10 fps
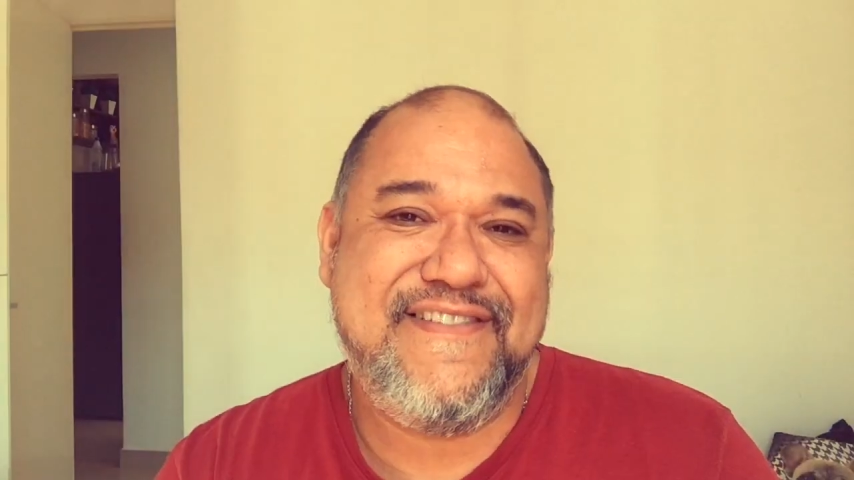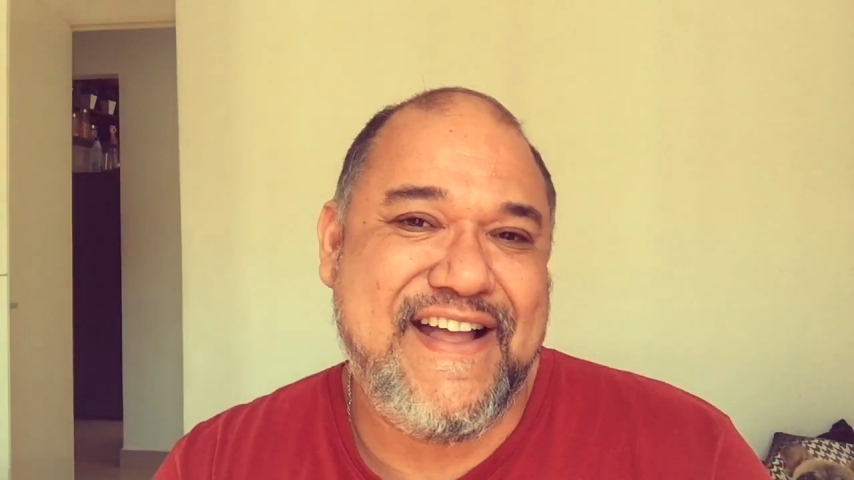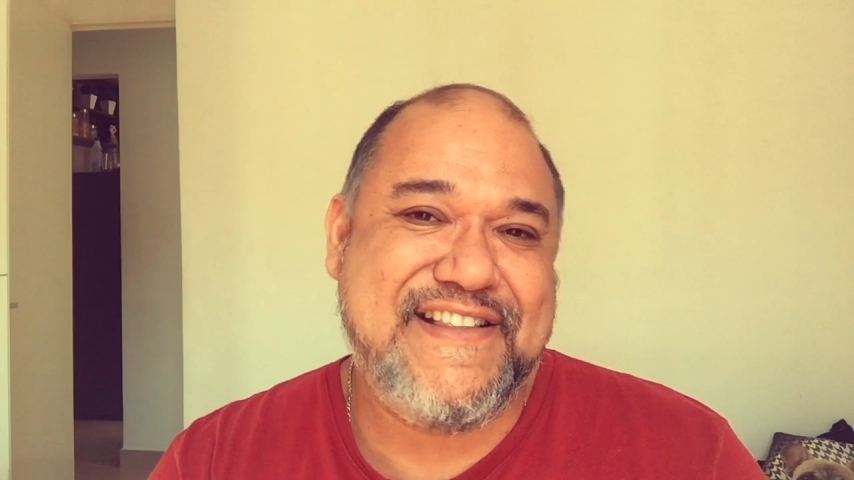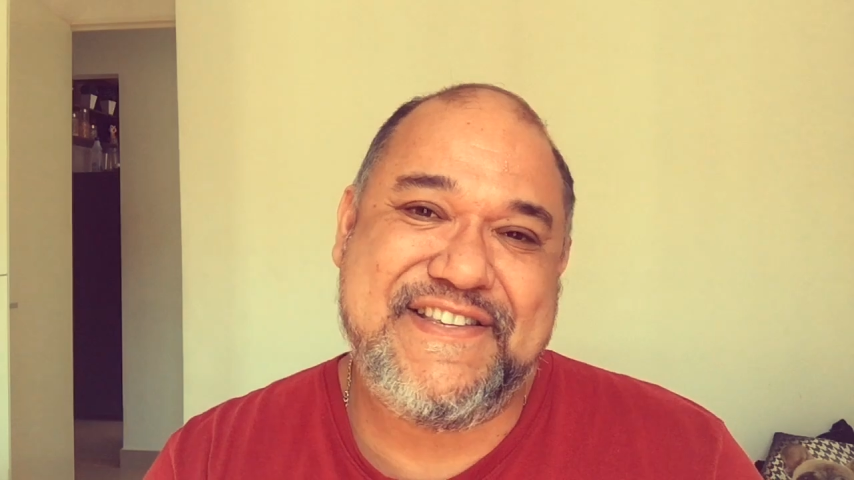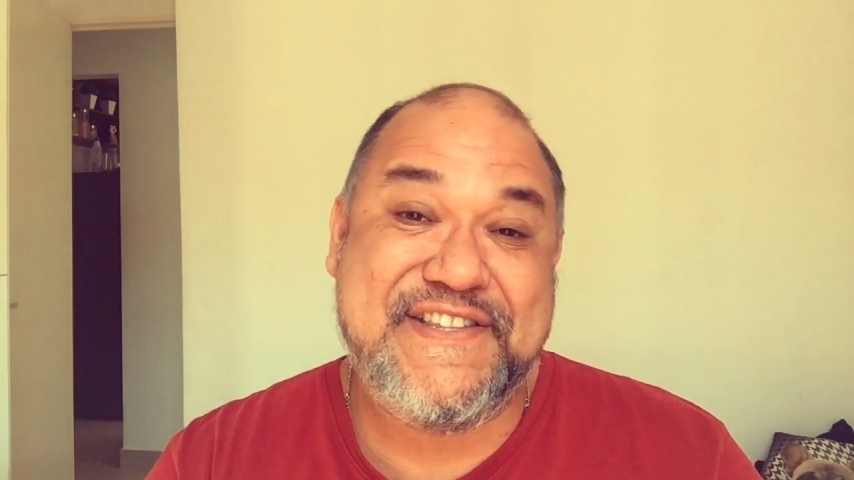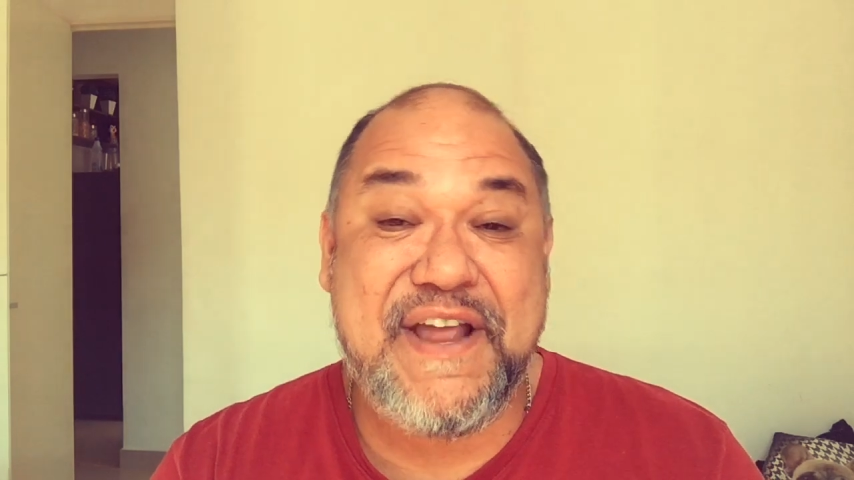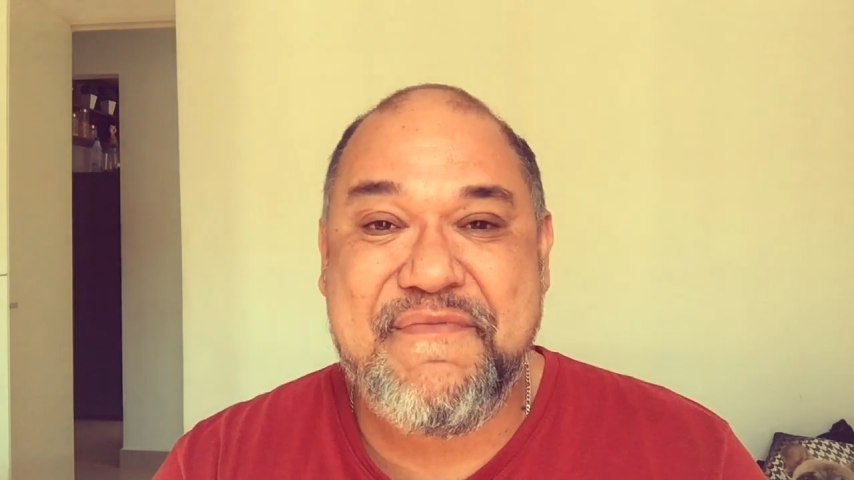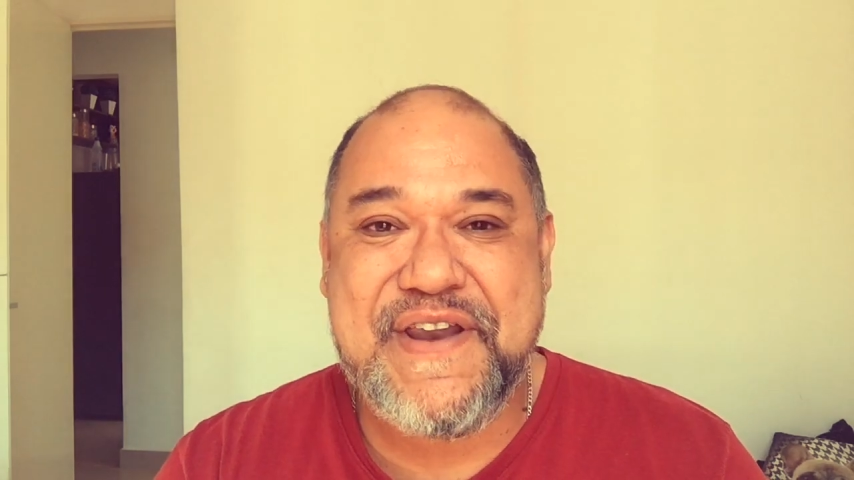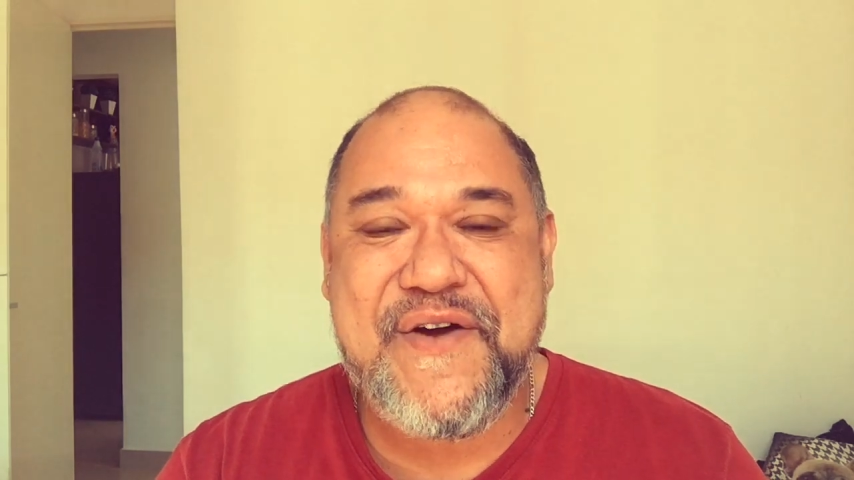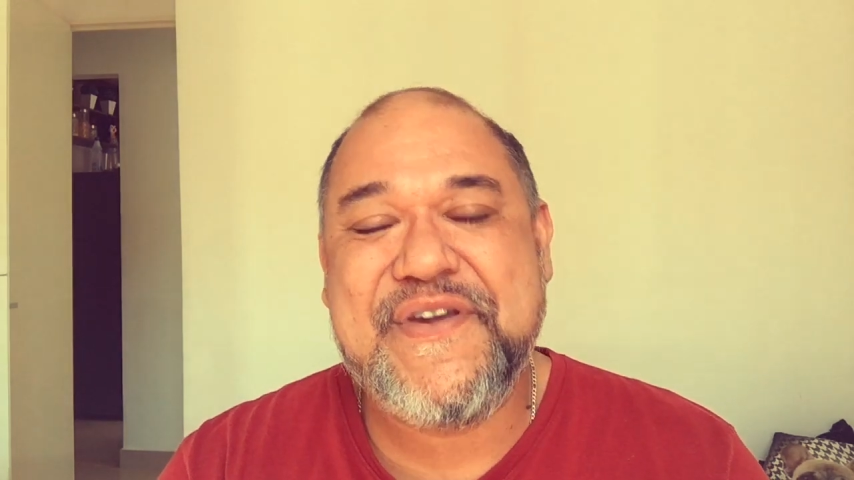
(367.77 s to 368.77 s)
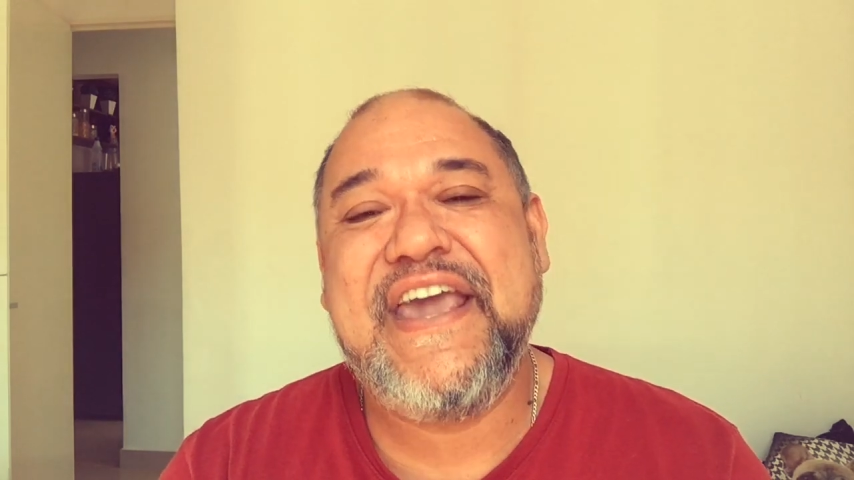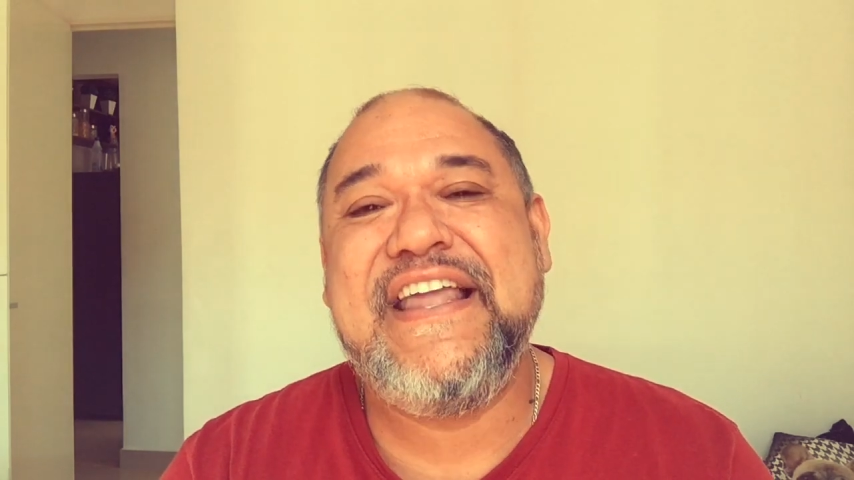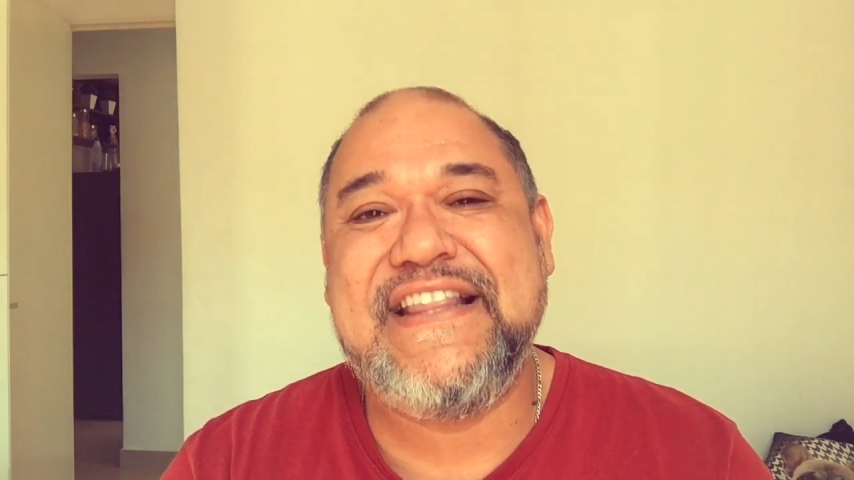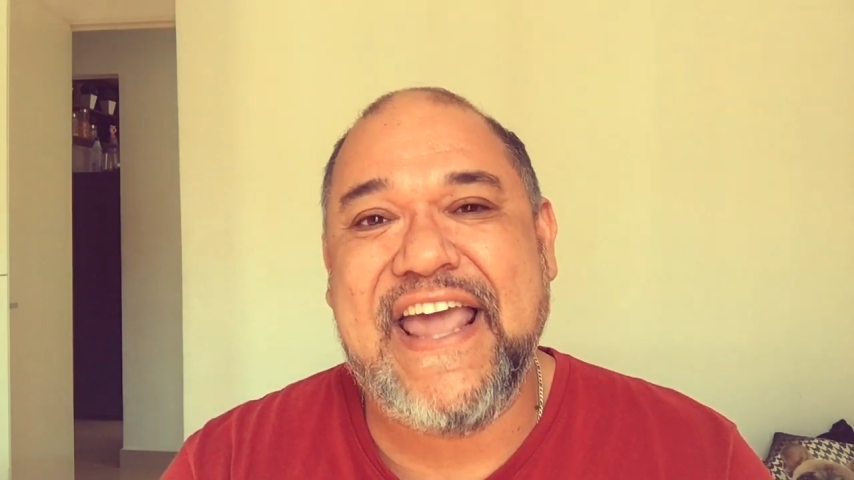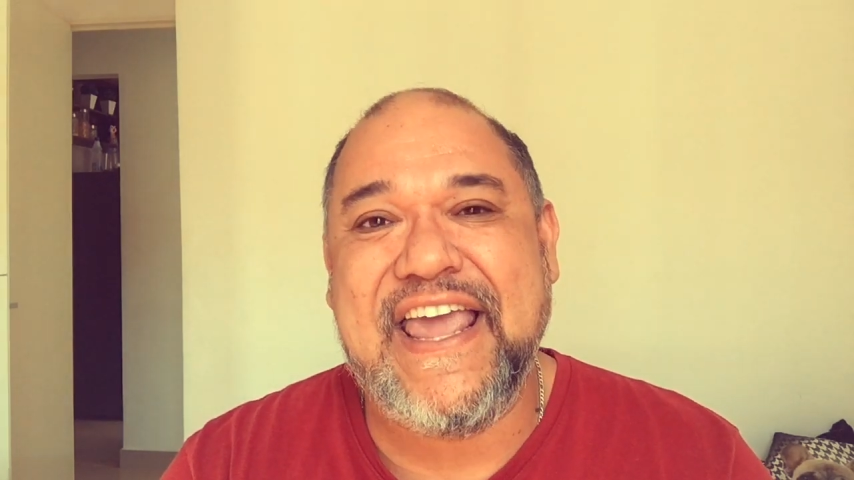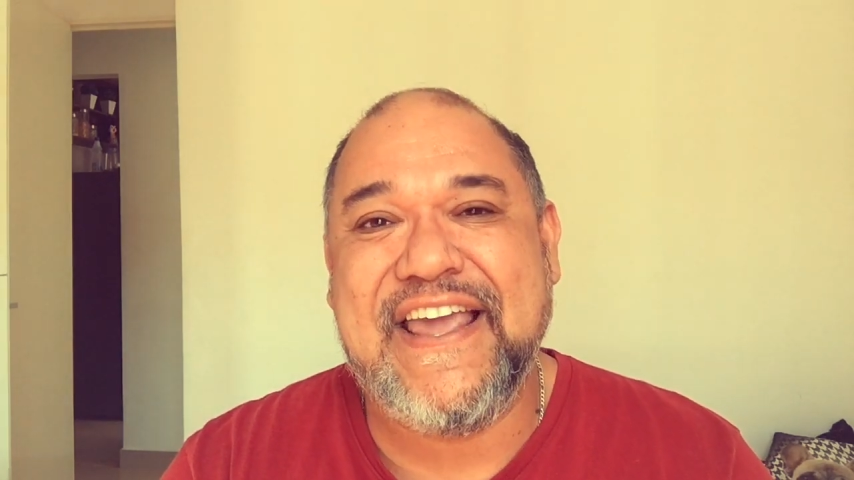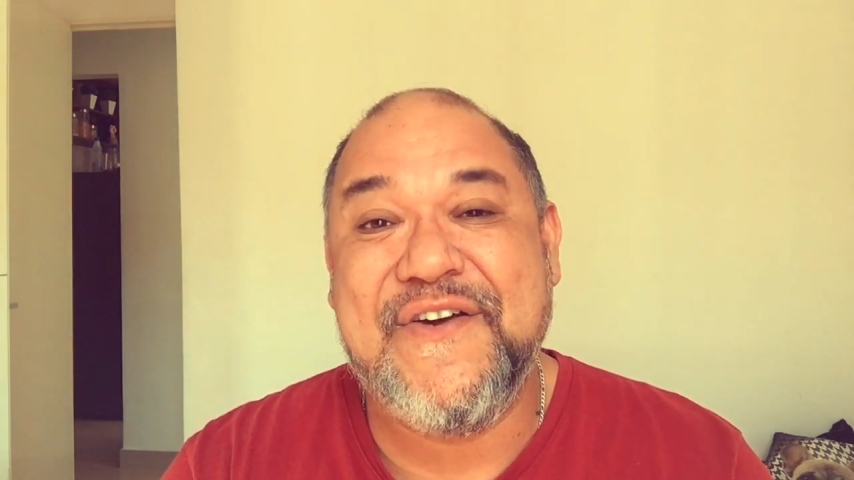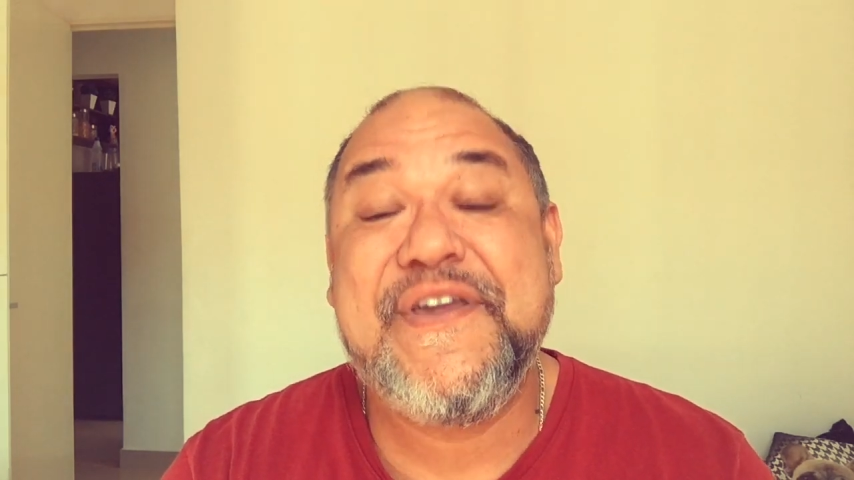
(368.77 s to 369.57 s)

Antes de terminar, o que que tem?